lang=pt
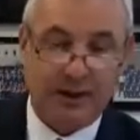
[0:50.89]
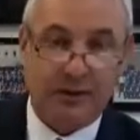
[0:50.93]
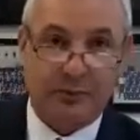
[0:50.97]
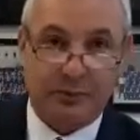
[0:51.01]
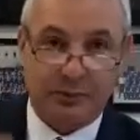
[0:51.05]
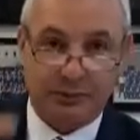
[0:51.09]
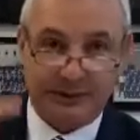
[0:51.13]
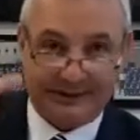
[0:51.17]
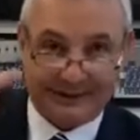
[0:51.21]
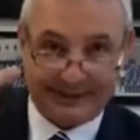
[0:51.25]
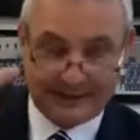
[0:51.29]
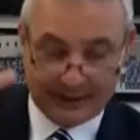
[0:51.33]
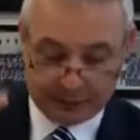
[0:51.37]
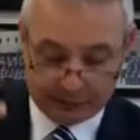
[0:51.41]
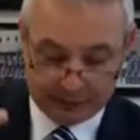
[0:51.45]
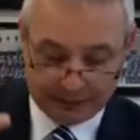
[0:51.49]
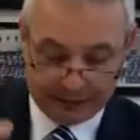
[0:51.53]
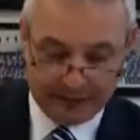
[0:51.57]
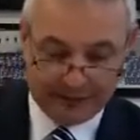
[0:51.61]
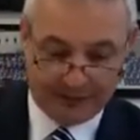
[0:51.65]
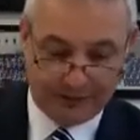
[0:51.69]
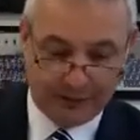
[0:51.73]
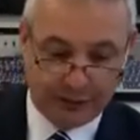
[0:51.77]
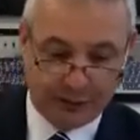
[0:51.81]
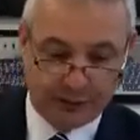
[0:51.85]
policial
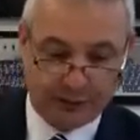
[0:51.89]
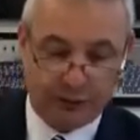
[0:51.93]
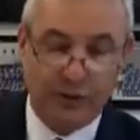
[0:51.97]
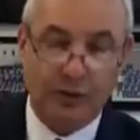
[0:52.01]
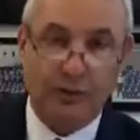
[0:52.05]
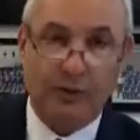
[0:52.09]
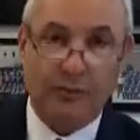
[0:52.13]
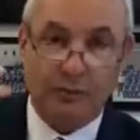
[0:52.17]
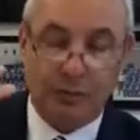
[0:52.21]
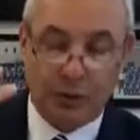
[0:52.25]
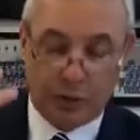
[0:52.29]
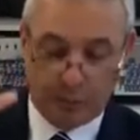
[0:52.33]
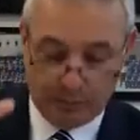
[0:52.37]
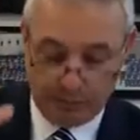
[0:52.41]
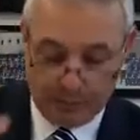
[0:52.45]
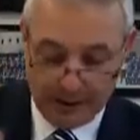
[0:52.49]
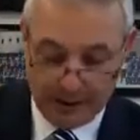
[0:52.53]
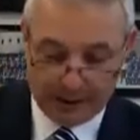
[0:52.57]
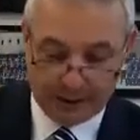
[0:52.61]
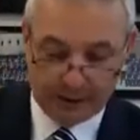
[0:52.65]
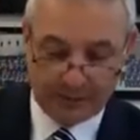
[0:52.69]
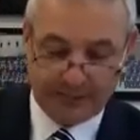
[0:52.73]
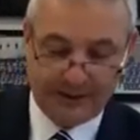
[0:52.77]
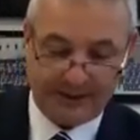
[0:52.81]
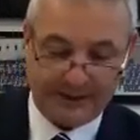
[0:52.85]
civil,
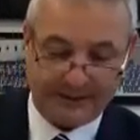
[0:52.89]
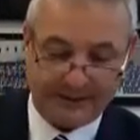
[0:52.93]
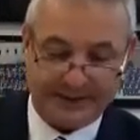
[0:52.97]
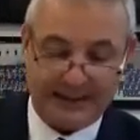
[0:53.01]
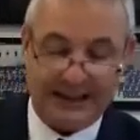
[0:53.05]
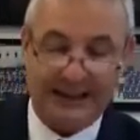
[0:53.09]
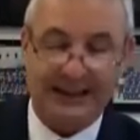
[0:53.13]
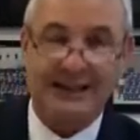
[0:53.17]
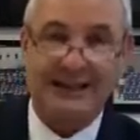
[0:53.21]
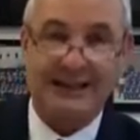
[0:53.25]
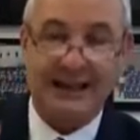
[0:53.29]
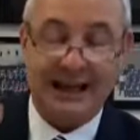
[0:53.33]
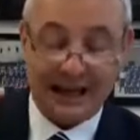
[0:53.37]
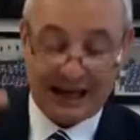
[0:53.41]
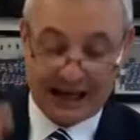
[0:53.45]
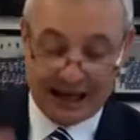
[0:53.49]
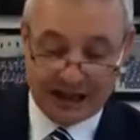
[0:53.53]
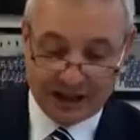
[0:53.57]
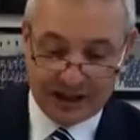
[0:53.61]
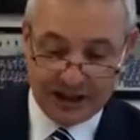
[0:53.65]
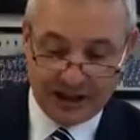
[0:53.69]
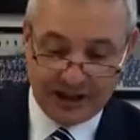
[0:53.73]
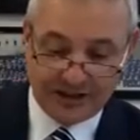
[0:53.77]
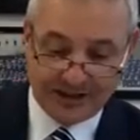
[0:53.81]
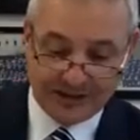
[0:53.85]
bombeiro militar,
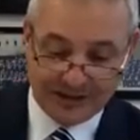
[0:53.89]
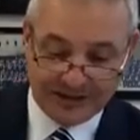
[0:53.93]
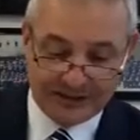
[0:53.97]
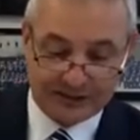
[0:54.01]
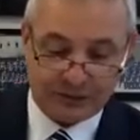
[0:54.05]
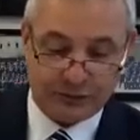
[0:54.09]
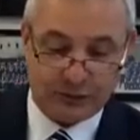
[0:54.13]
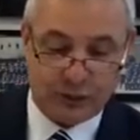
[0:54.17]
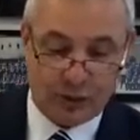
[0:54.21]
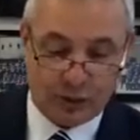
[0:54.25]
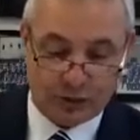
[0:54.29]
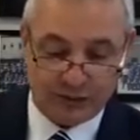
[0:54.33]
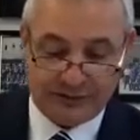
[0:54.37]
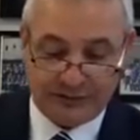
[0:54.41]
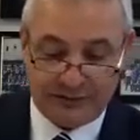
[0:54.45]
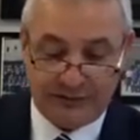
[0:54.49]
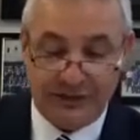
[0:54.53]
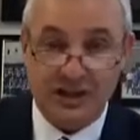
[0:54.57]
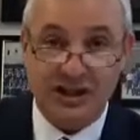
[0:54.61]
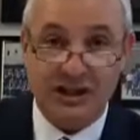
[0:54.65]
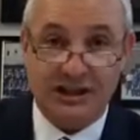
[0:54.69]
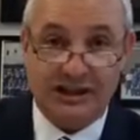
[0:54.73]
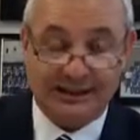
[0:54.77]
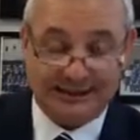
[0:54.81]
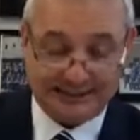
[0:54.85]
agente de escolta e
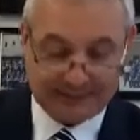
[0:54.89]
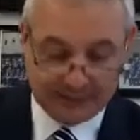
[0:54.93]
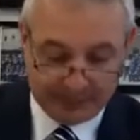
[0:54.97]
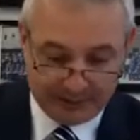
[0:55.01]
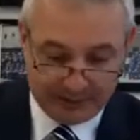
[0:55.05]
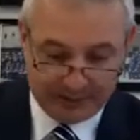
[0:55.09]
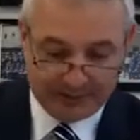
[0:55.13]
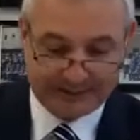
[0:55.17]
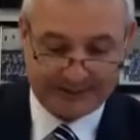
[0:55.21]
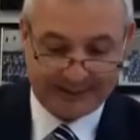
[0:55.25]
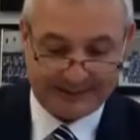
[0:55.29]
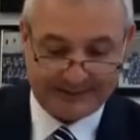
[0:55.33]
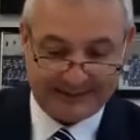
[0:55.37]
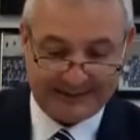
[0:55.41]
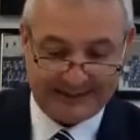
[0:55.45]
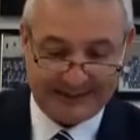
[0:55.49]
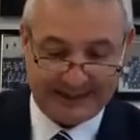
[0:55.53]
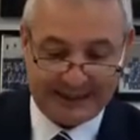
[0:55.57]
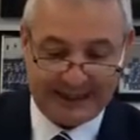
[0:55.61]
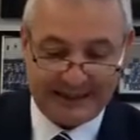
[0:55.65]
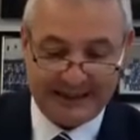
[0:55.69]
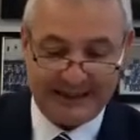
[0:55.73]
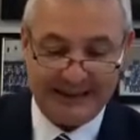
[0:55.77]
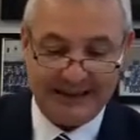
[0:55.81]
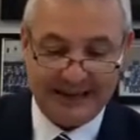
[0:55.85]
vigilância
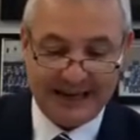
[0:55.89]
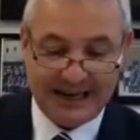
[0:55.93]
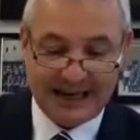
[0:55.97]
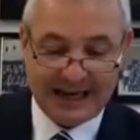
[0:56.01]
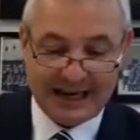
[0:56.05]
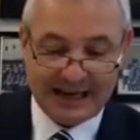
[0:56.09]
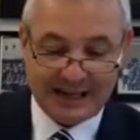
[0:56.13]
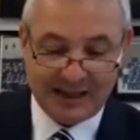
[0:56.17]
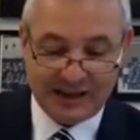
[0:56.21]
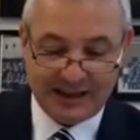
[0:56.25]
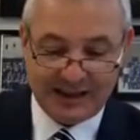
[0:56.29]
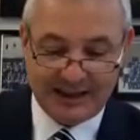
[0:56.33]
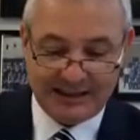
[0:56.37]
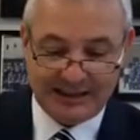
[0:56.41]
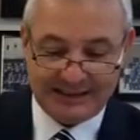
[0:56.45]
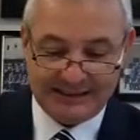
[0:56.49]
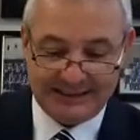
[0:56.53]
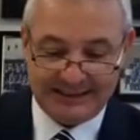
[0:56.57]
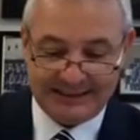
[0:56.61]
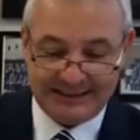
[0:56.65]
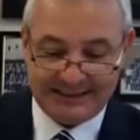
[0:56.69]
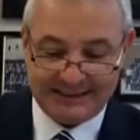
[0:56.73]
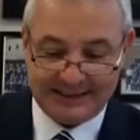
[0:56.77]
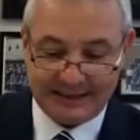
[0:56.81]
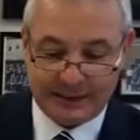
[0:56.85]
penitenciária,
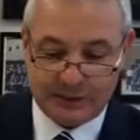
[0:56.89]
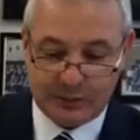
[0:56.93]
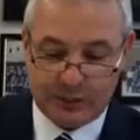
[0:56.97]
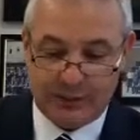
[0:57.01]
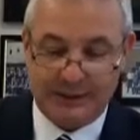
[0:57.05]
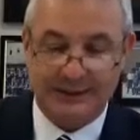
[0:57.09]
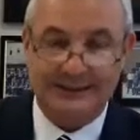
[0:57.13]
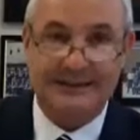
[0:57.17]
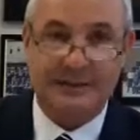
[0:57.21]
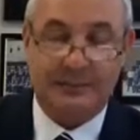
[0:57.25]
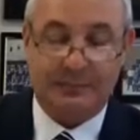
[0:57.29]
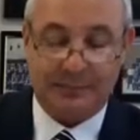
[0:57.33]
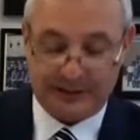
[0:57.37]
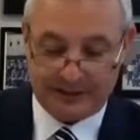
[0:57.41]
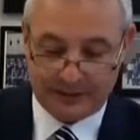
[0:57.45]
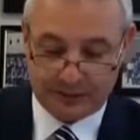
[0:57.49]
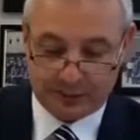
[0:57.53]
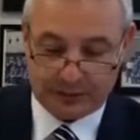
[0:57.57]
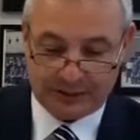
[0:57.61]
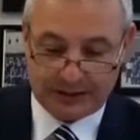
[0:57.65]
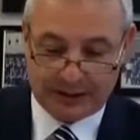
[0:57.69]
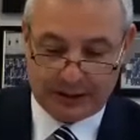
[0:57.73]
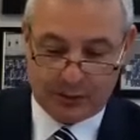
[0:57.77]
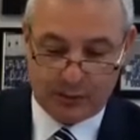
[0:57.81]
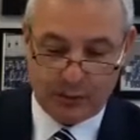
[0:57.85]
agentes de segurança
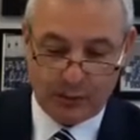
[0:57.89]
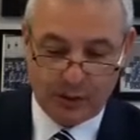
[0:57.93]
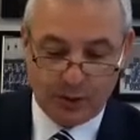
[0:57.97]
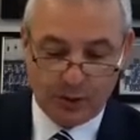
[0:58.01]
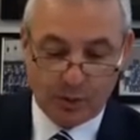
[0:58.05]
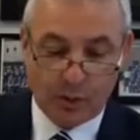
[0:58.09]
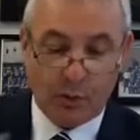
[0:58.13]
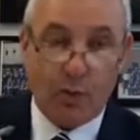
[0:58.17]
prisional,